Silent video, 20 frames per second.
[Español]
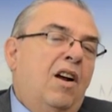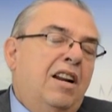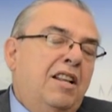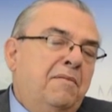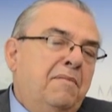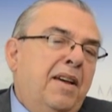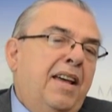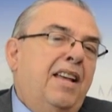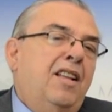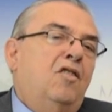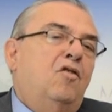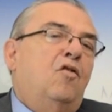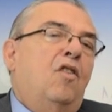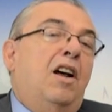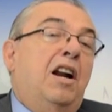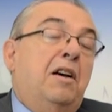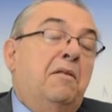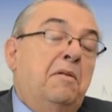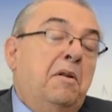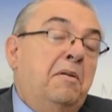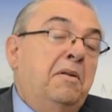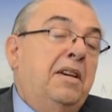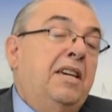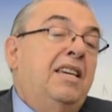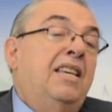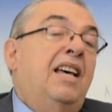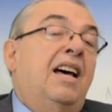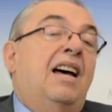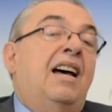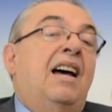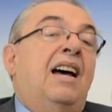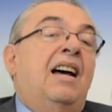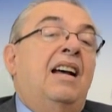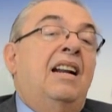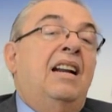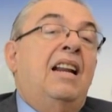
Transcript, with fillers: los alimentos, a la bebida,